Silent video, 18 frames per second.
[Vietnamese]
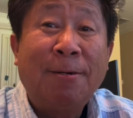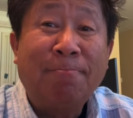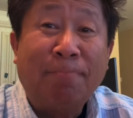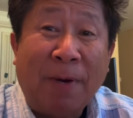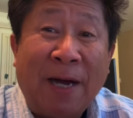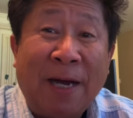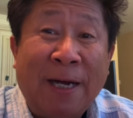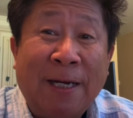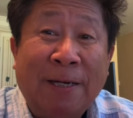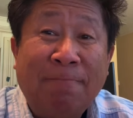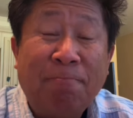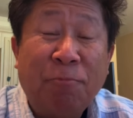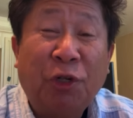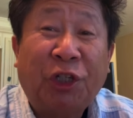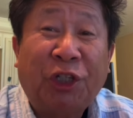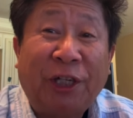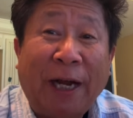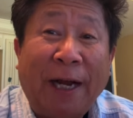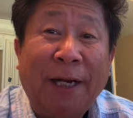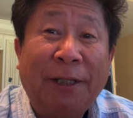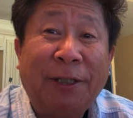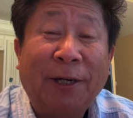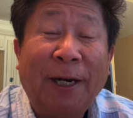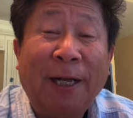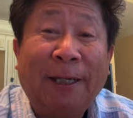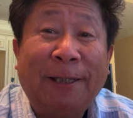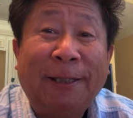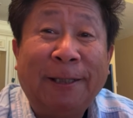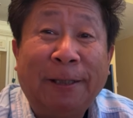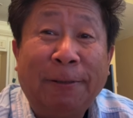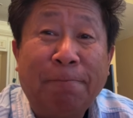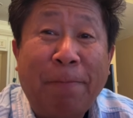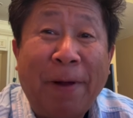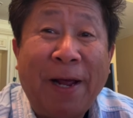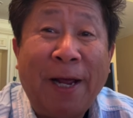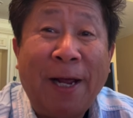mà mua sai trở lại cứ
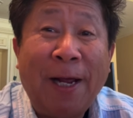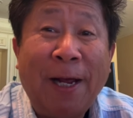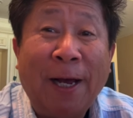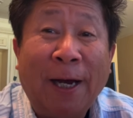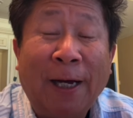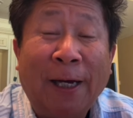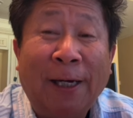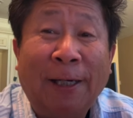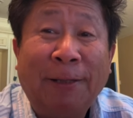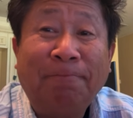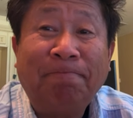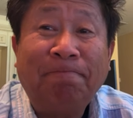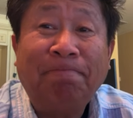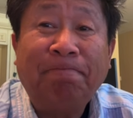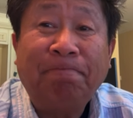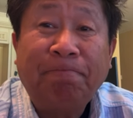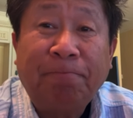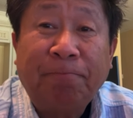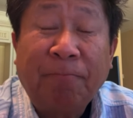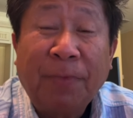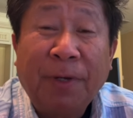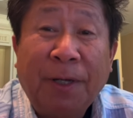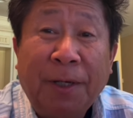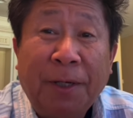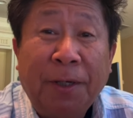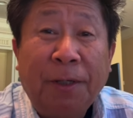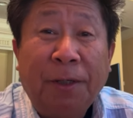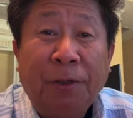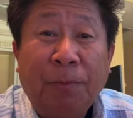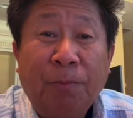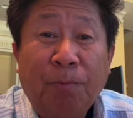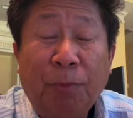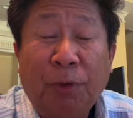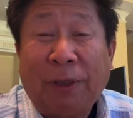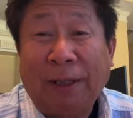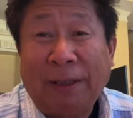bên à,
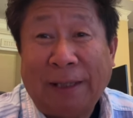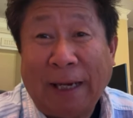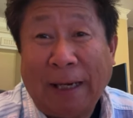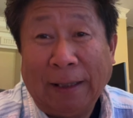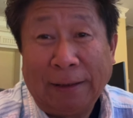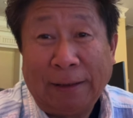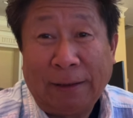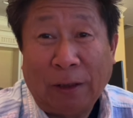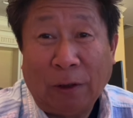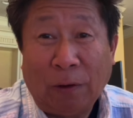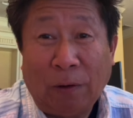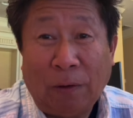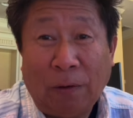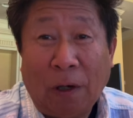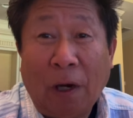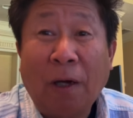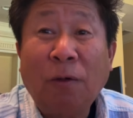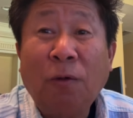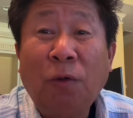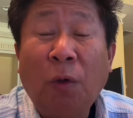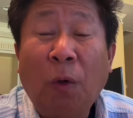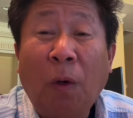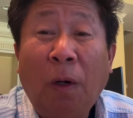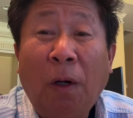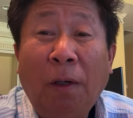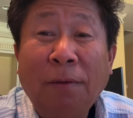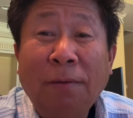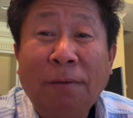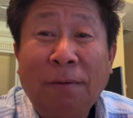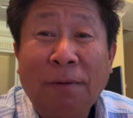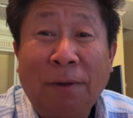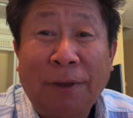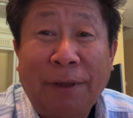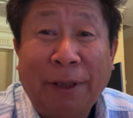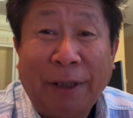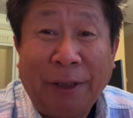mua thật thẳng tàu ăn nó
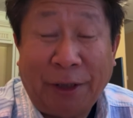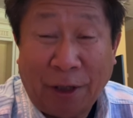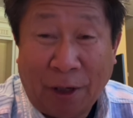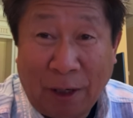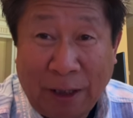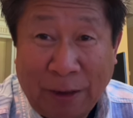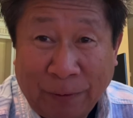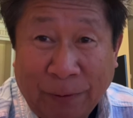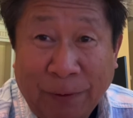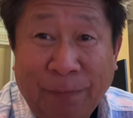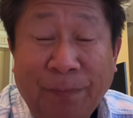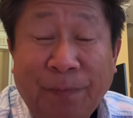nó chế do lên nó